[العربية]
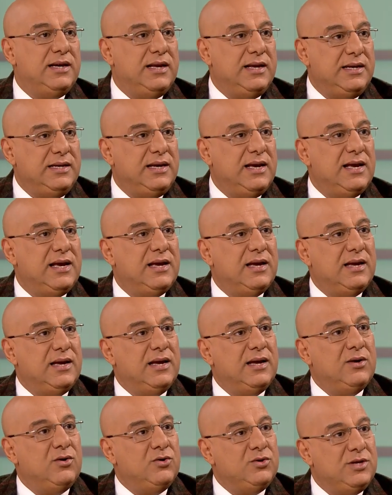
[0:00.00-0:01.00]
اللي هي
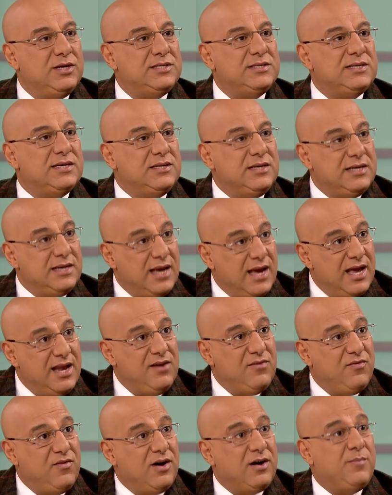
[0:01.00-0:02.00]
اوديسا دي
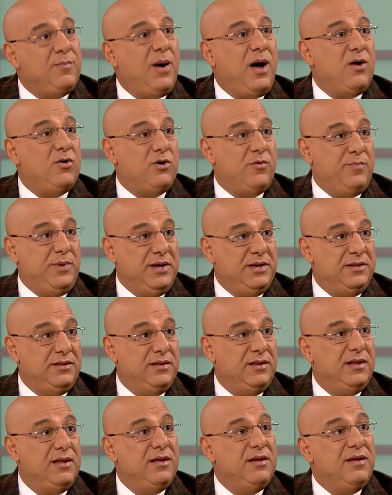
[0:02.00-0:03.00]
1044
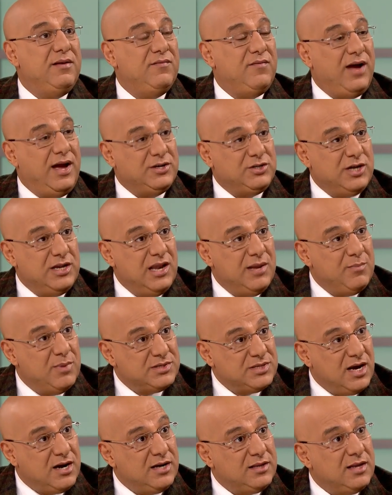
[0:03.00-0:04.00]
فعشان
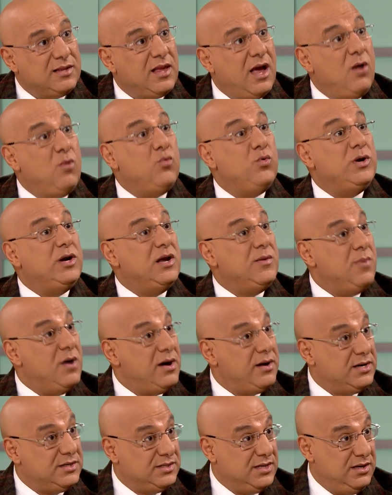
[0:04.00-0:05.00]
لما سقطت اول
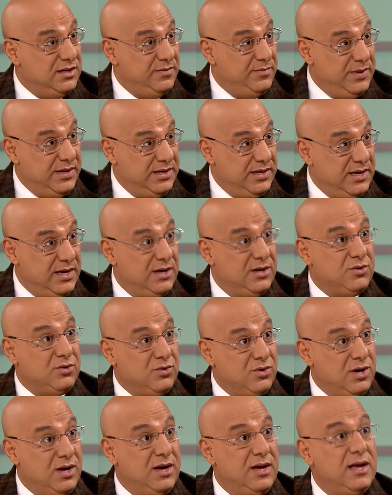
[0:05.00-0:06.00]
اماره صليبيه
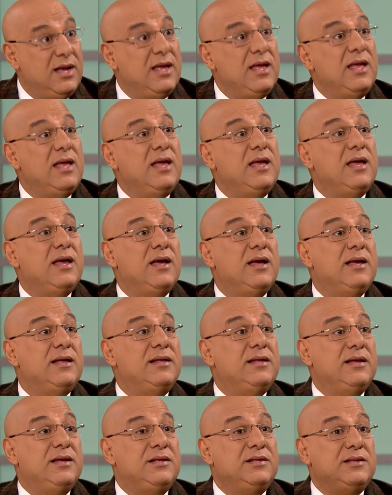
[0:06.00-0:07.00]
الرها
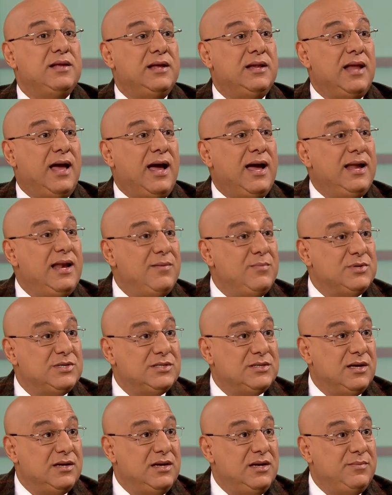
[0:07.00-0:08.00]
العالم
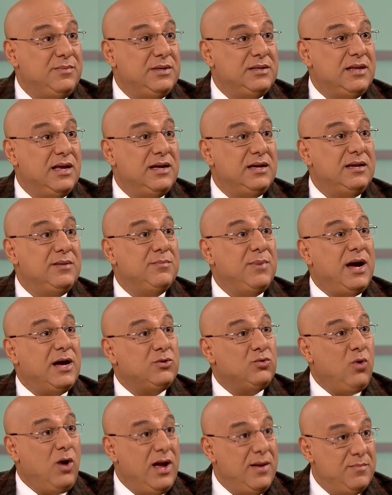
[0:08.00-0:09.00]
الصليبي تاني
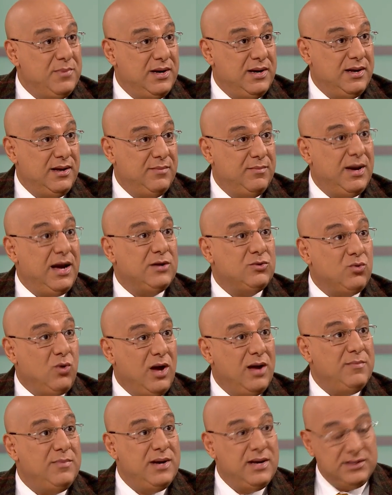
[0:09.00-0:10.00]
بعتوا حمله بعتوا
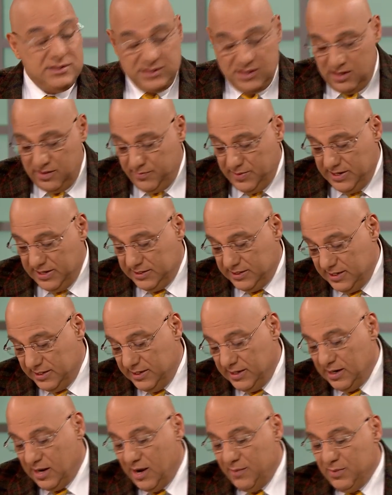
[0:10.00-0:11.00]
حمله صليبيه
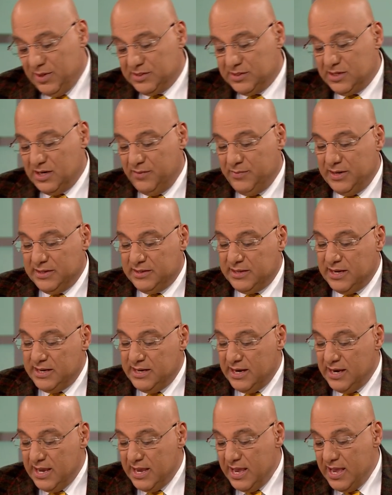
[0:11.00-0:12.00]
تانية الحمله الصليبيه
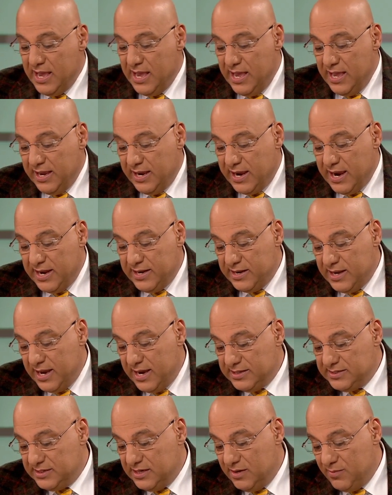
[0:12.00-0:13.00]
التانية كان
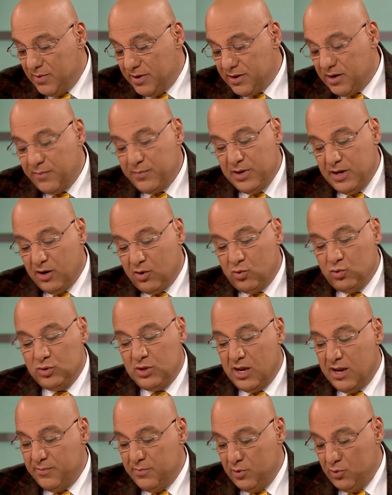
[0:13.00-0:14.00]
هذه المره بيقودها